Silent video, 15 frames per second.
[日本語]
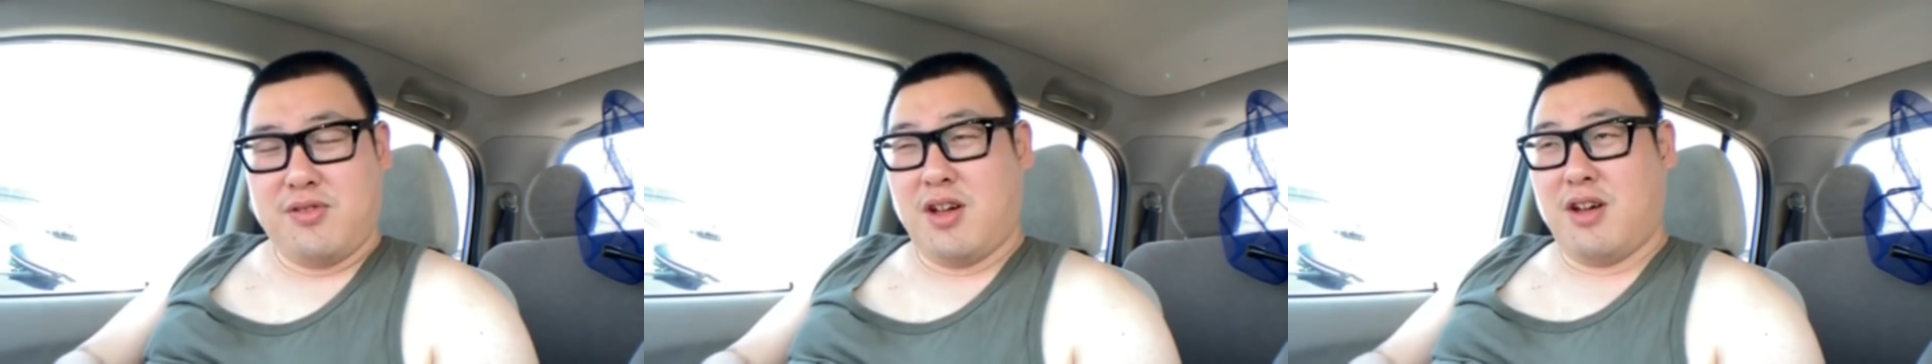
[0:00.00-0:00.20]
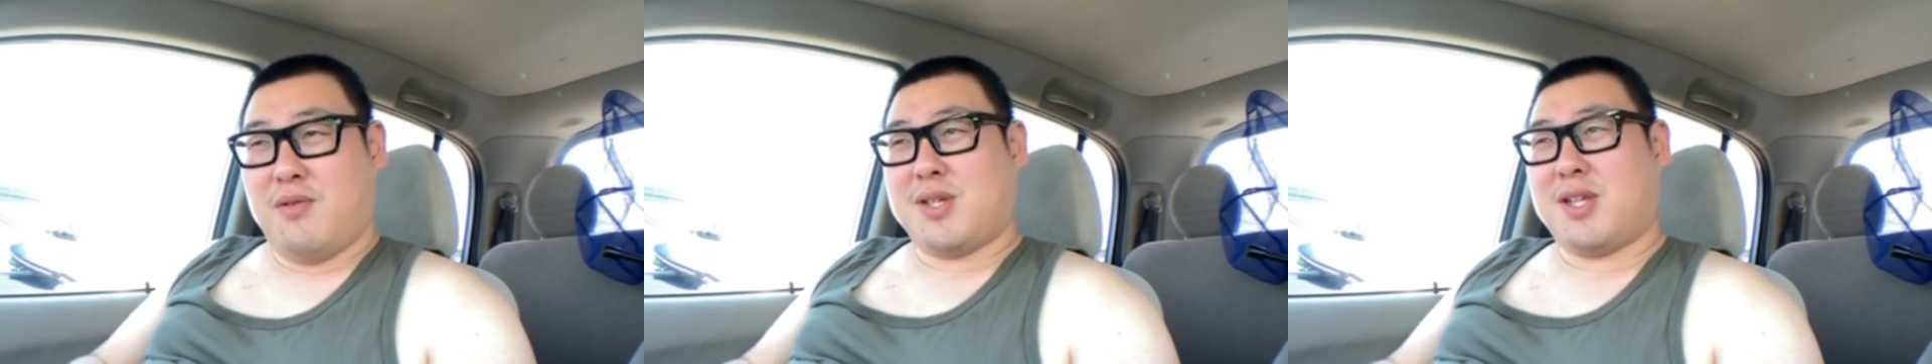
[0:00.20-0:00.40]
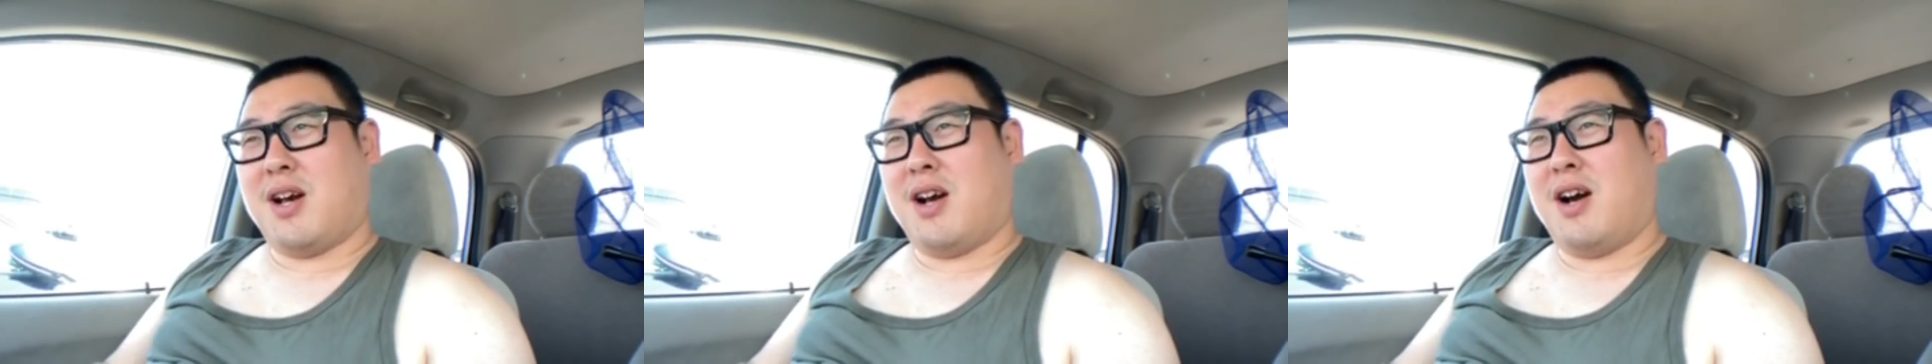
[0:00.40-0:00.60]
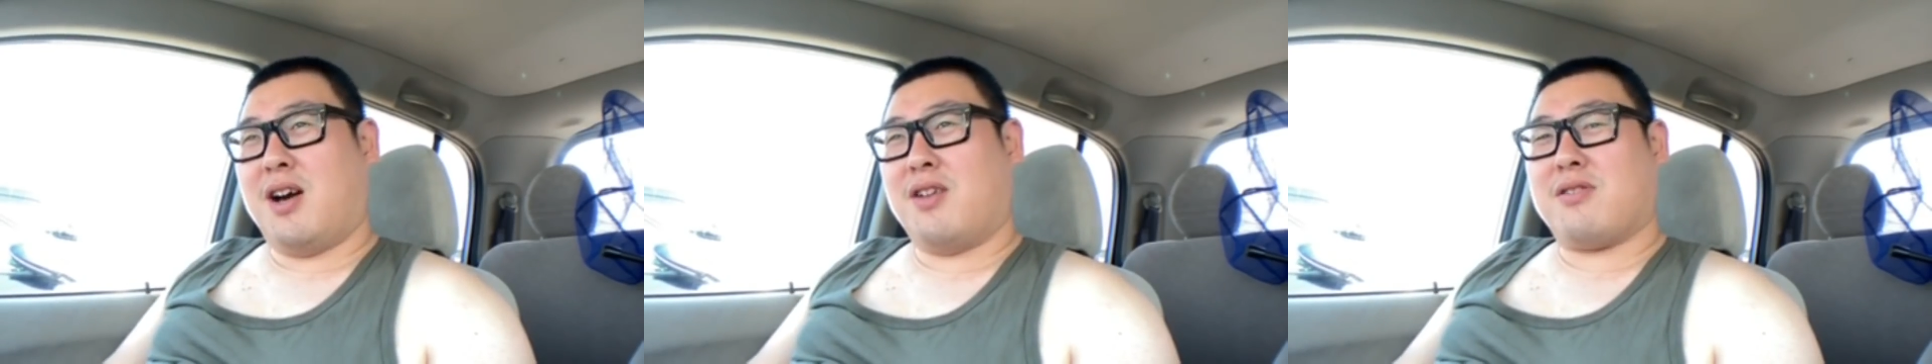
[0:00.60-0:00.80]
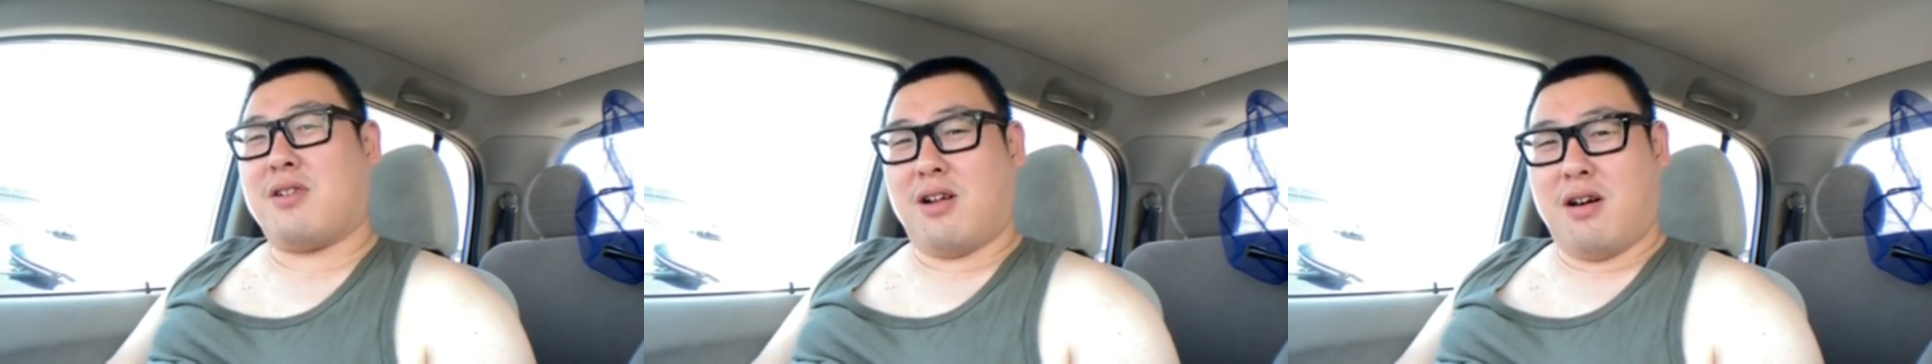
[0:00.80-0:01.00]
普段は差
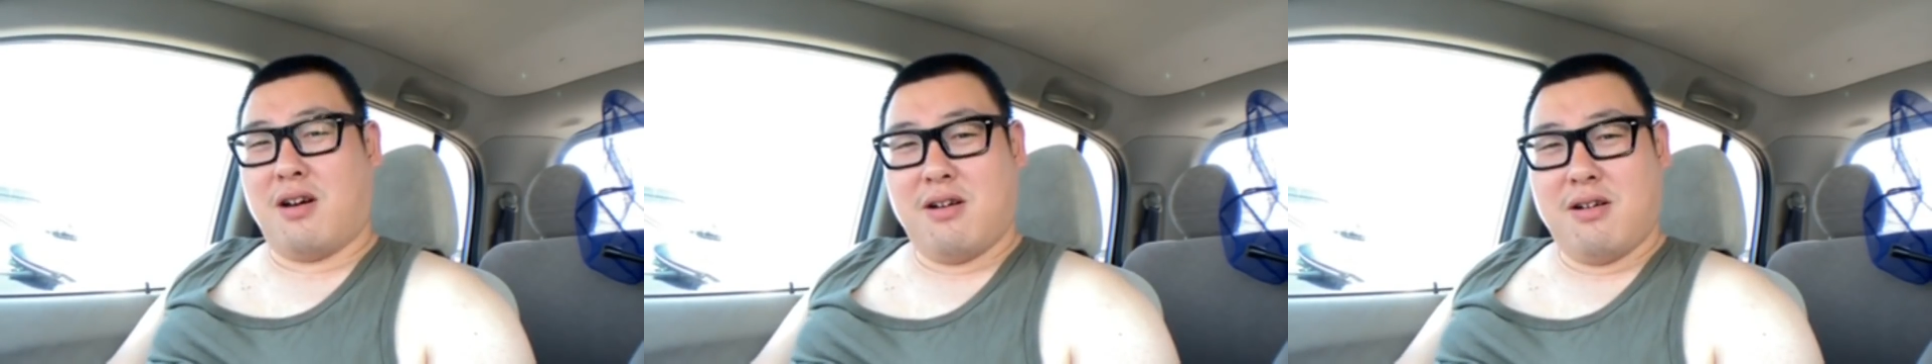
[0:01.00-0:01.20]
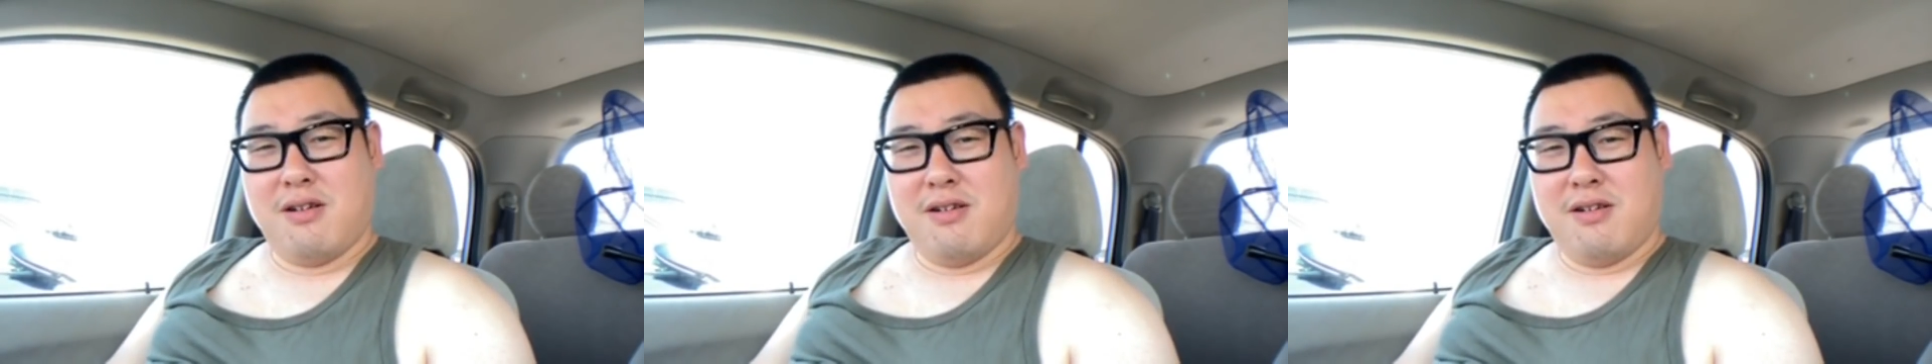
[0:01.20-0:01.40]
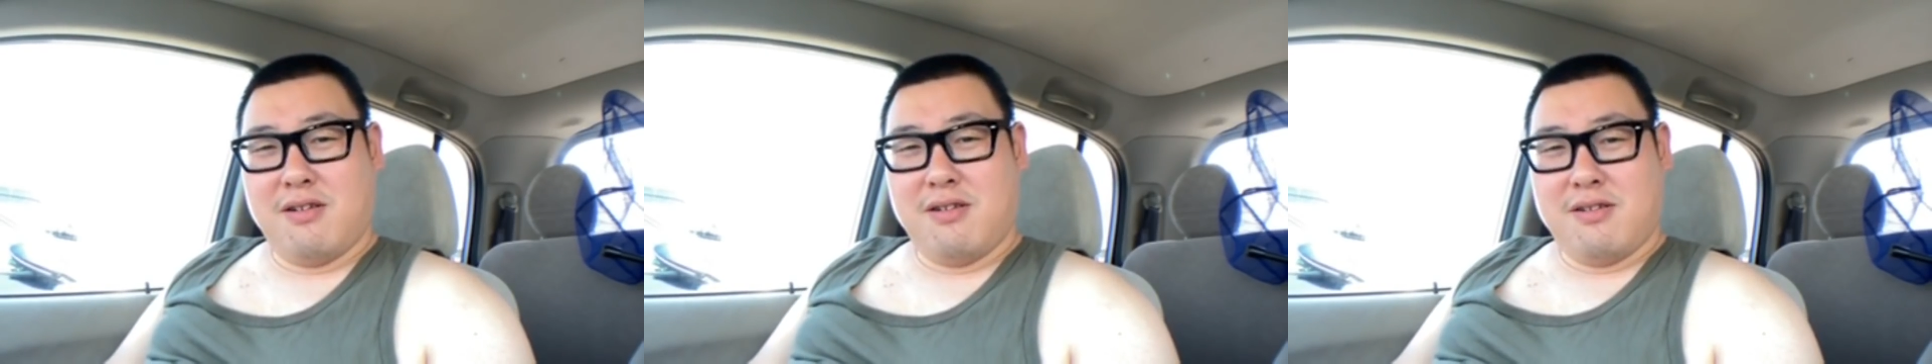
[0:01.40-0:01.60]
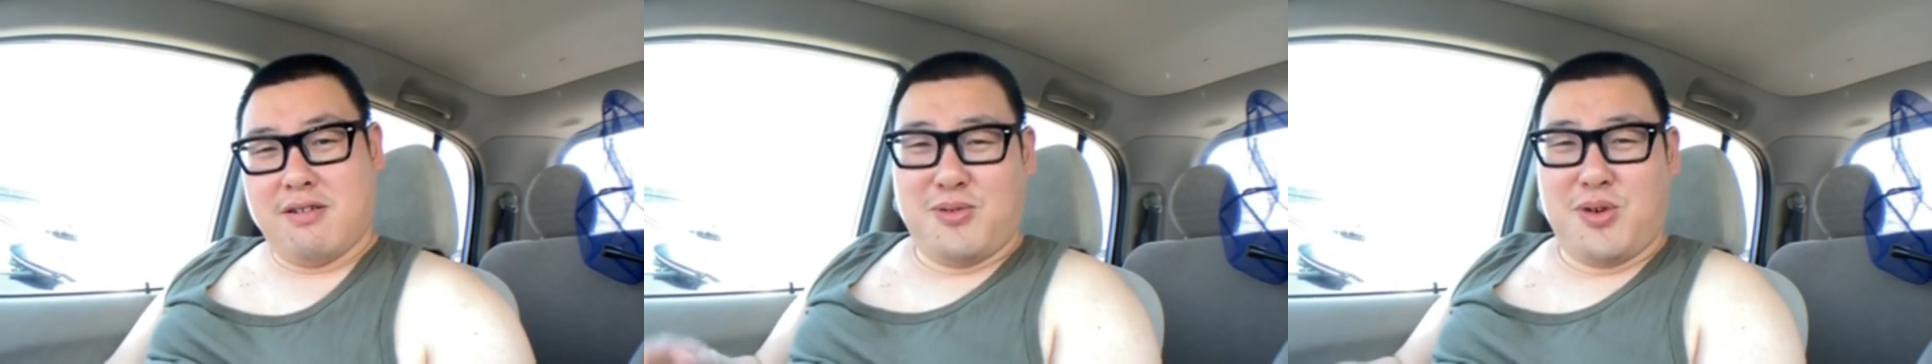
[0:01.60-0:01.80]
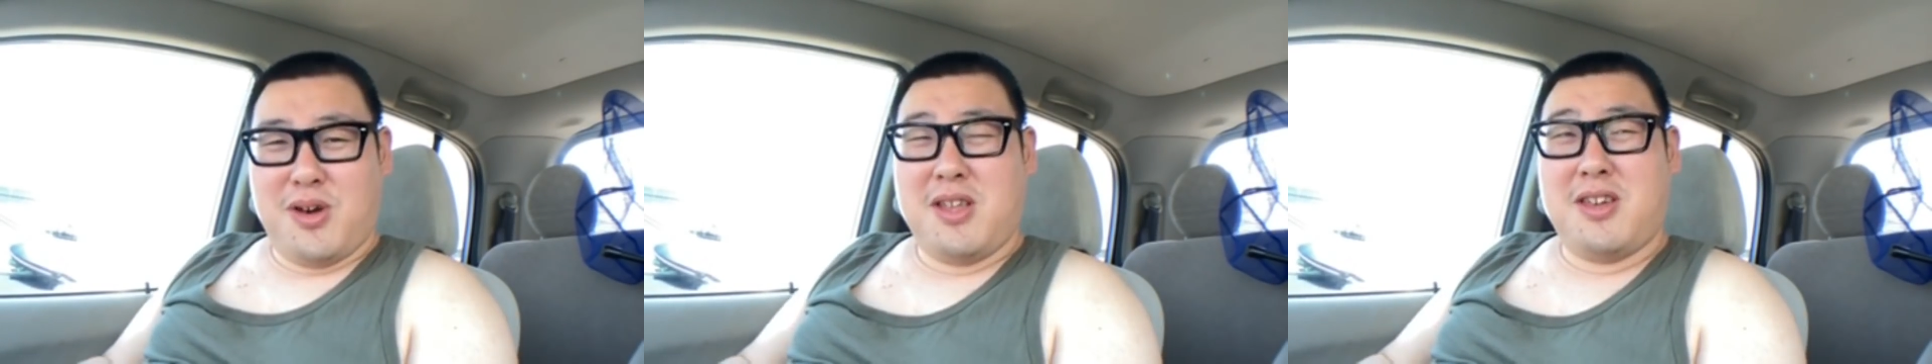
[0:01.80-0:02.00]
があるから
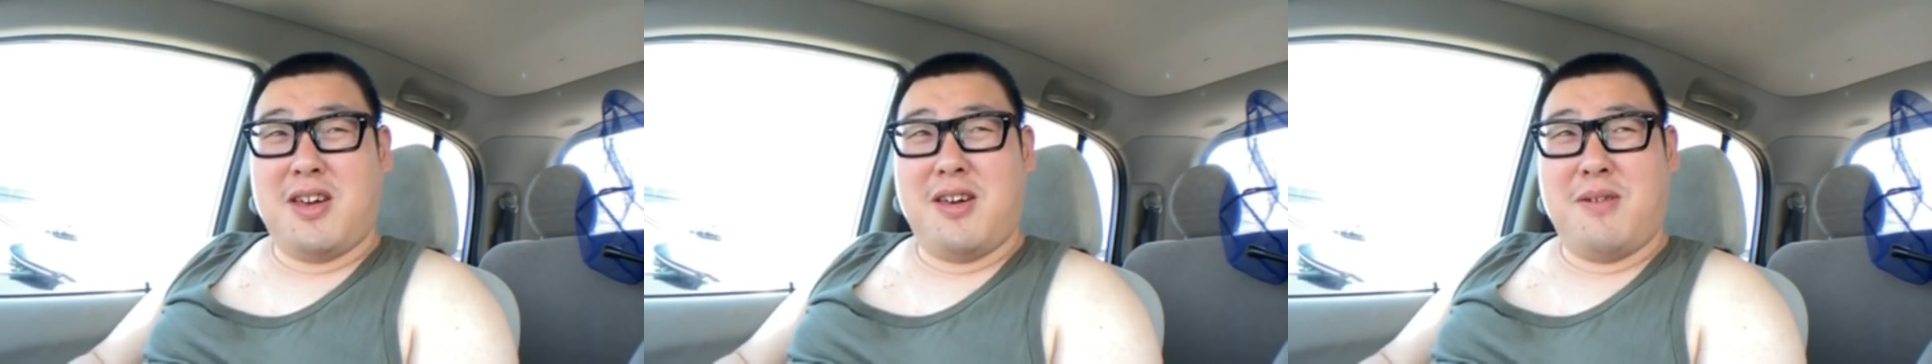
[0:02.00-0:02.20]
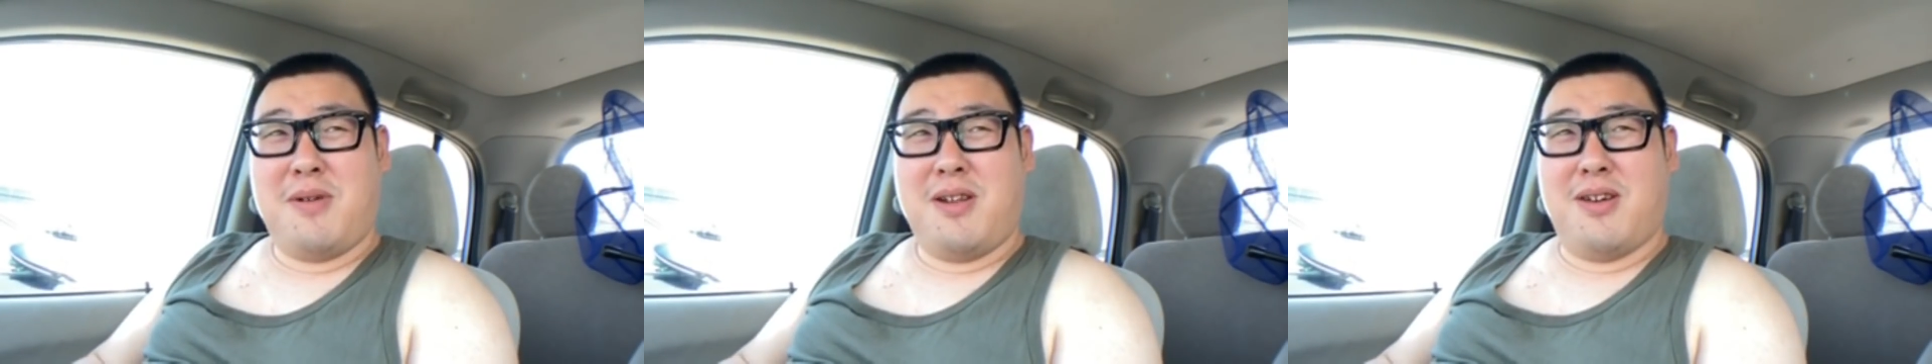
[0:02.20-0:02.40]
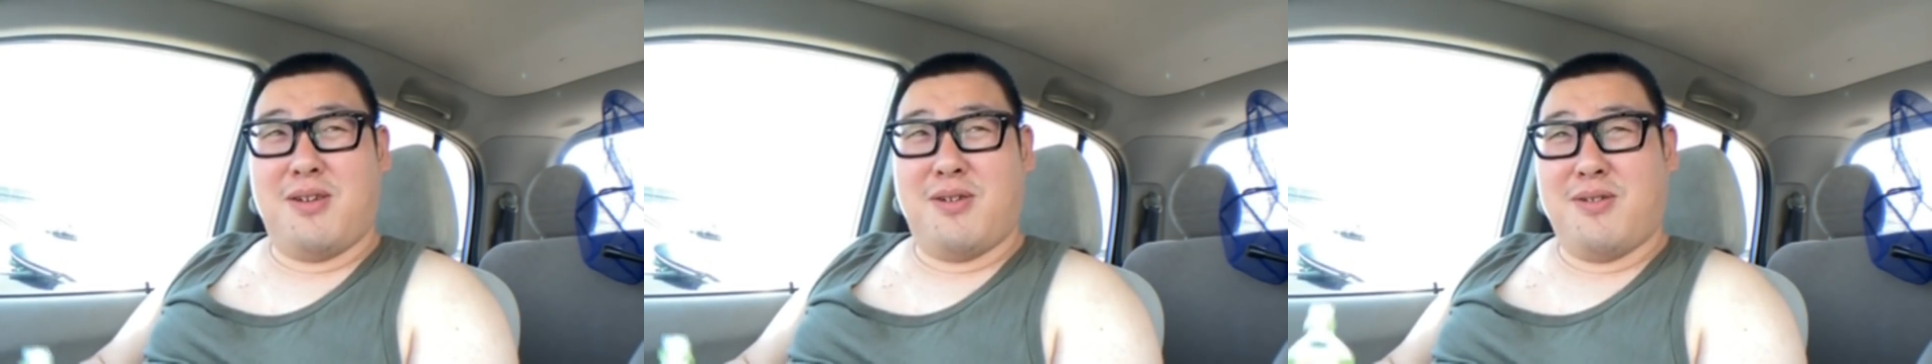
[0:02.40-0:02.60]
親に謝